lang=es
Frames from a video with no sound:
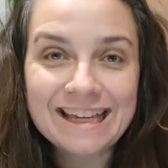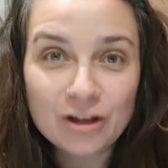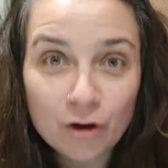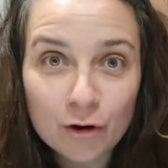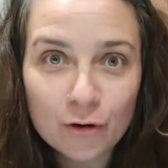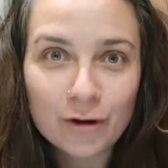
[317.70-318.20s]

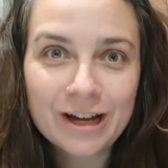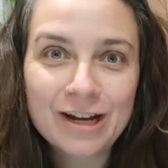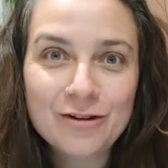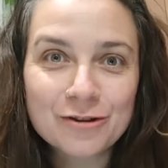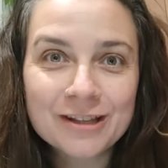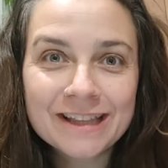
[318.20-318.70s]
Y ojo,
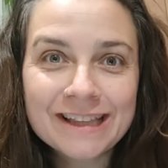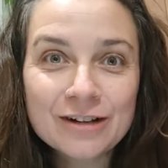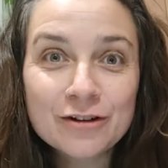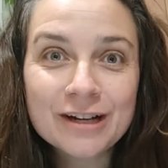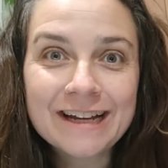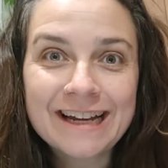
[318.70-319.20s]
que no te
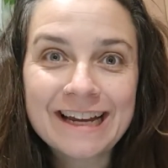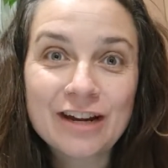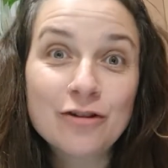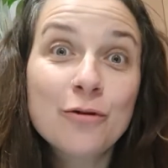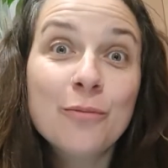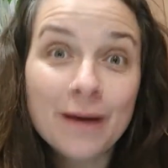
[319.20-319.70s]
digo que
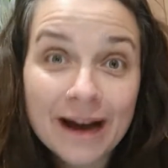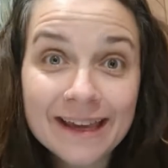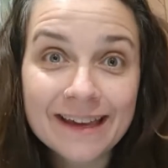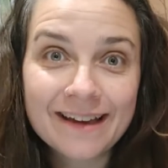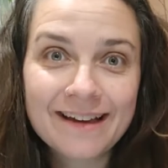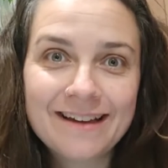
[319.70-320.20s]
no
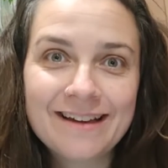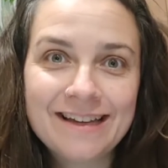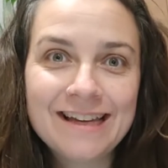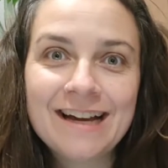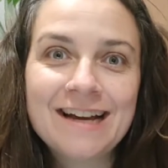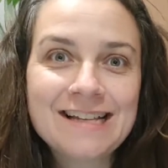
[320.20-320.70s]
vayas
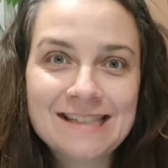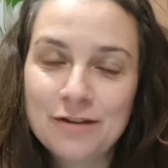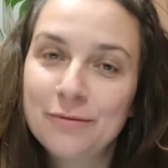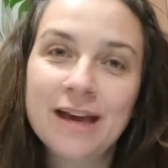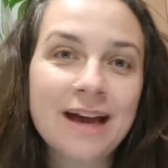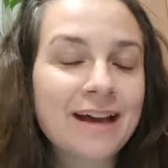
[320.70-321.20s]
y hagas
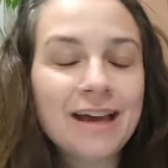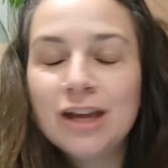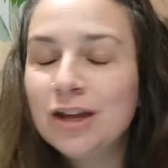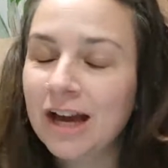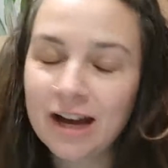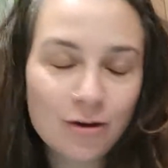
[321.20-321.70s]
ese viaje
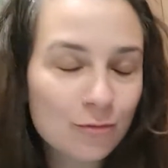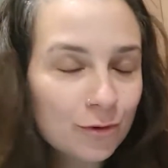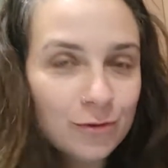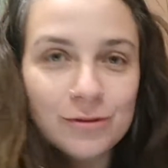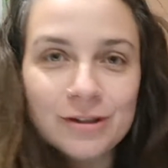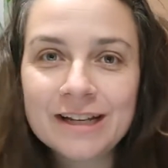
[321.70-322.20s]
y hagas un
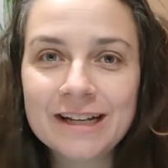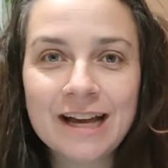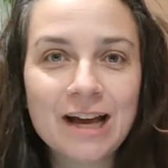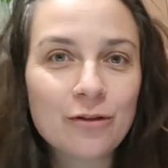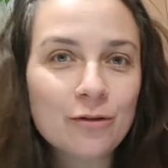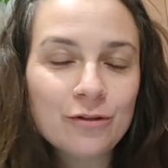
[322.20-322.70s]

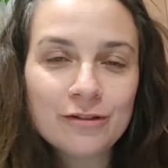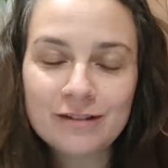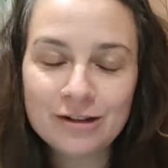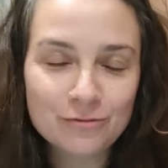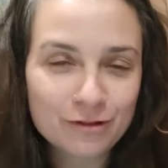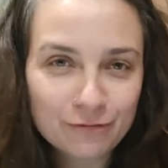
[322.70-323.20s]
voluntariado
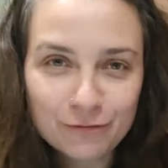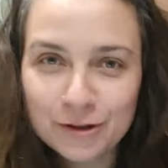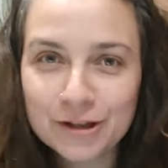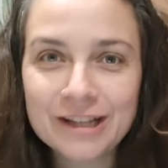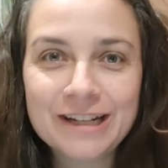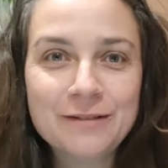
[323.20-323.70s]
en un
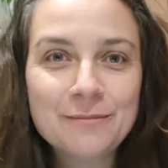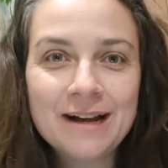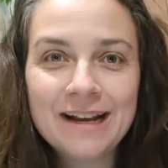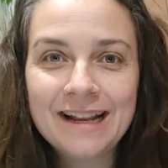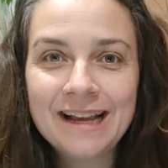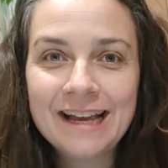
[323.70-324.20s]
refugio de
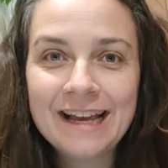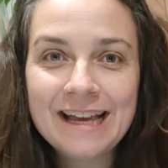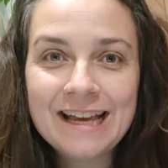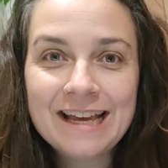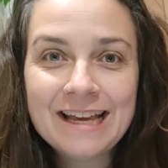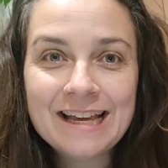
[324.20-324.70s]
animales.
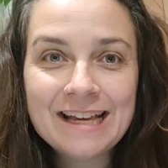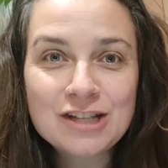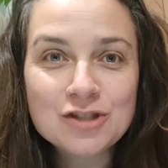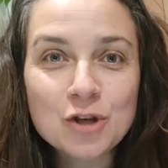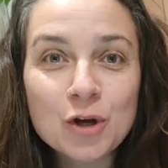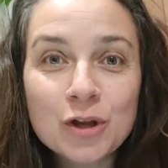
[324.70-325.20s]

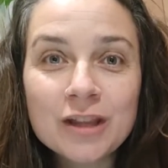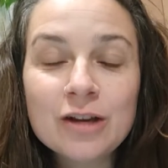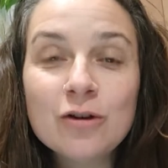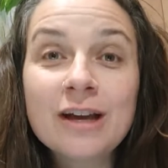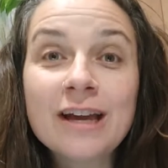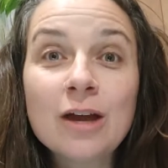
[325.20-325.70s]
Solo
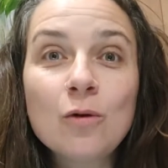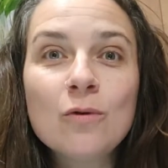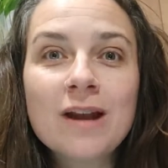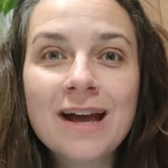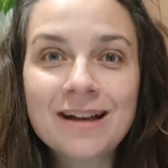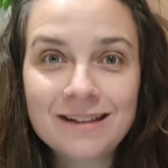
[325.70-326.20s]
digo que es
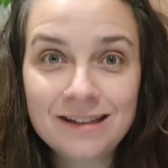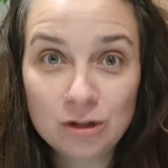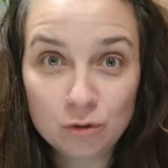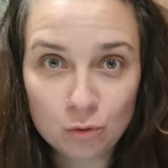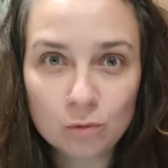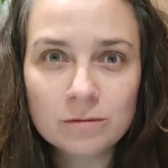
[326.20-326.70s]
una
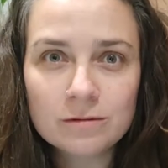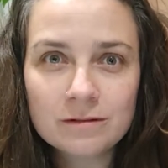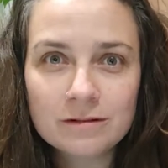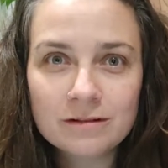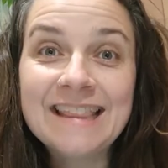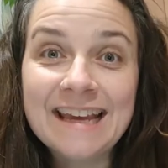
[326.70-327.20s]
actitud
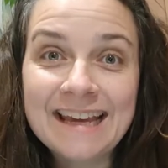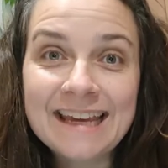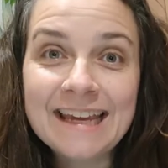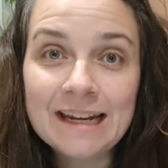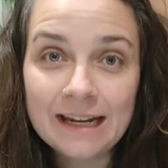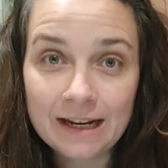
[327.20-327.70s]
de
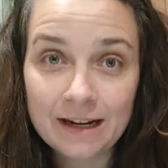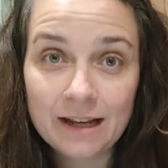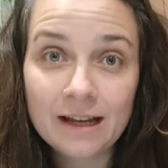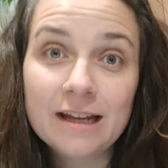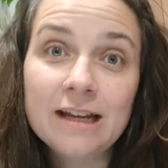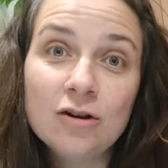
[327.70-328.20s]
quién
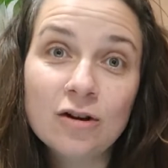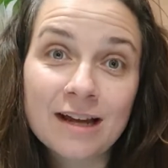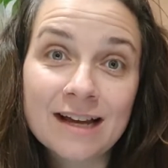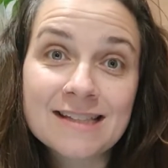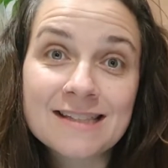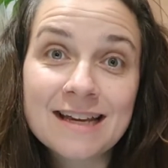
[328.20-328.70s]
eres y lo
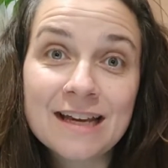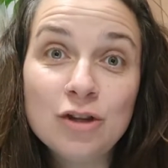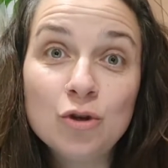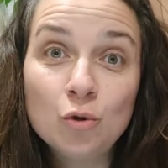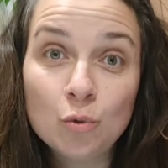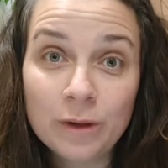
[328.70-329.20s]
que haces
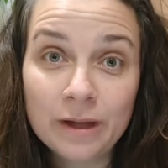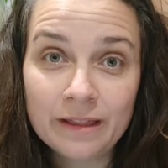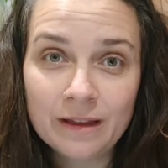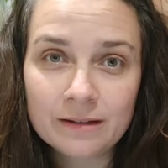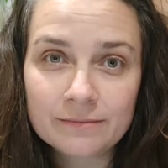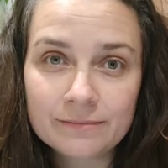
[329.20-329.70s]
en tu
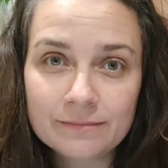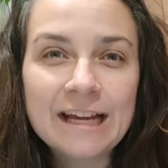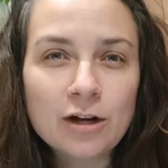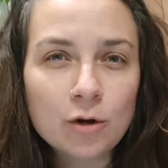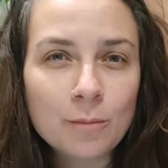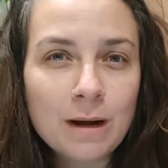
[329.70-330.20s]
vida y
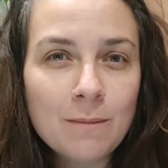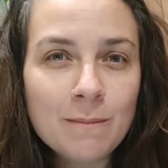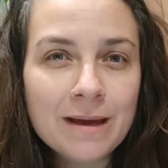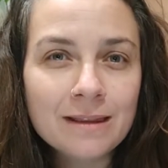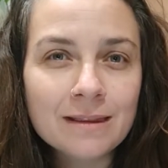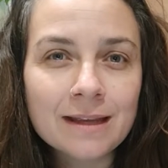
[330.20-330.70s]
que
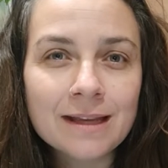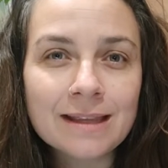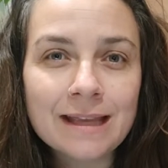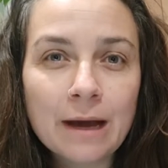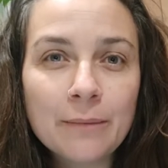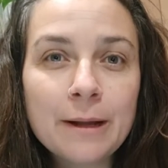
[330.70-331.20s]
normalmente
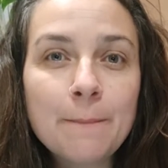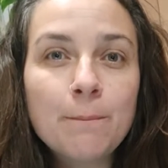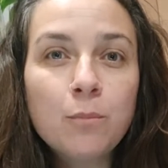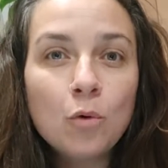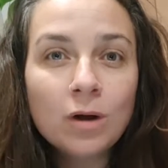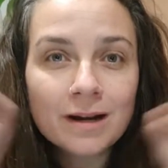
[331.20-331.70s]
te abre
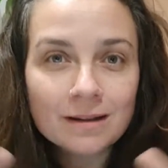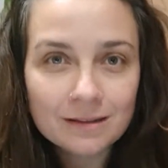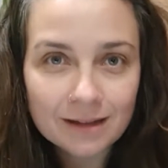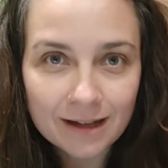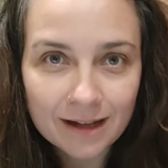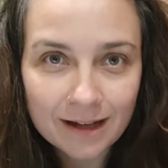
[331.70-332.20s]

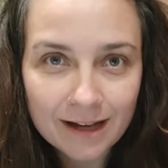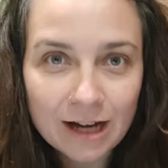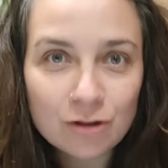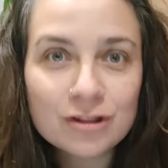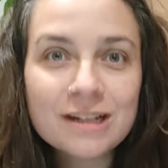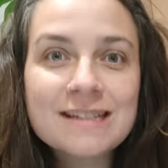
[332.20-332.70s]
puertas
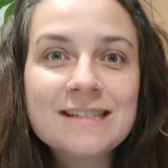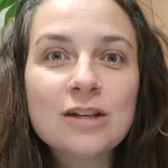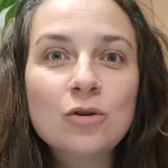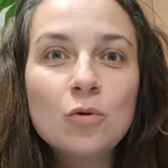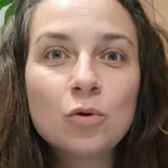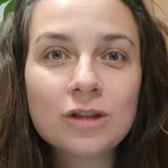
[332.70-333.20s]
a otras
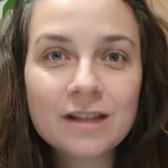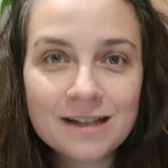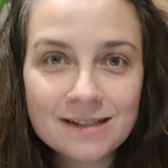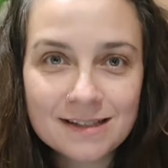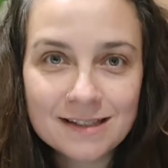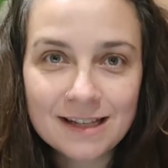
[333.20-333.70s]

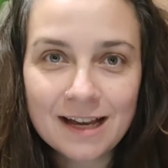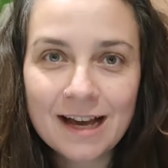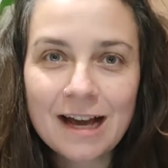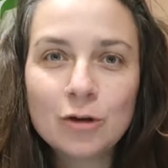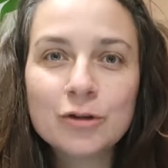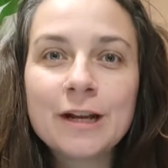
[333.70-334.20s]
circunstancias,
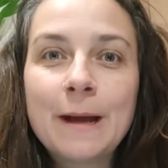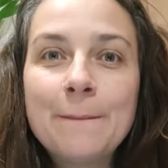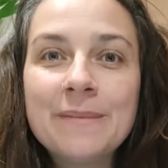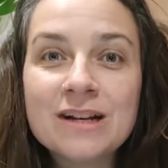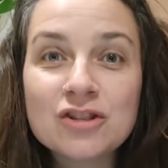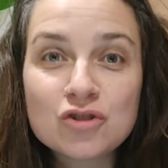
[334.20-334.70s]
a otras
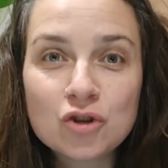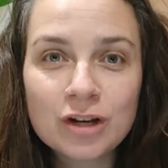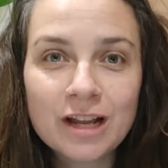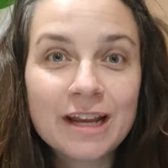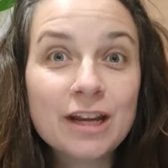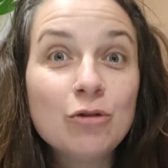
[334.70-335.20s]

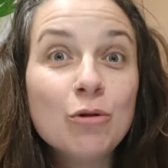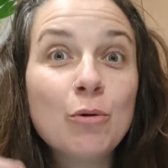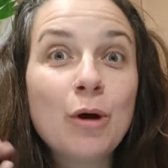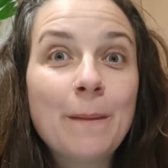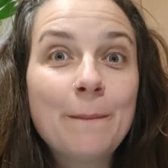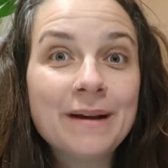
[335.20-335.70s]
personas y
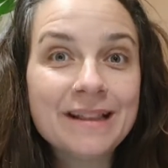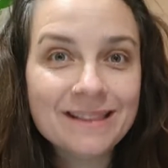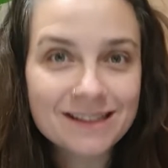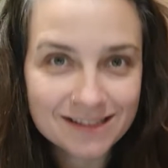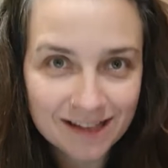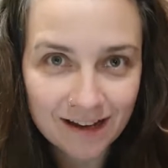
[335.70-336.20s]
nuevos
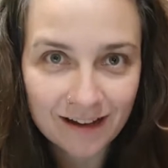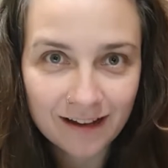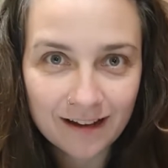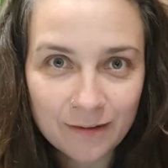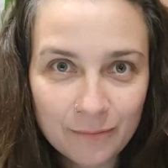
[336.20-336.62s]
aprendizajes.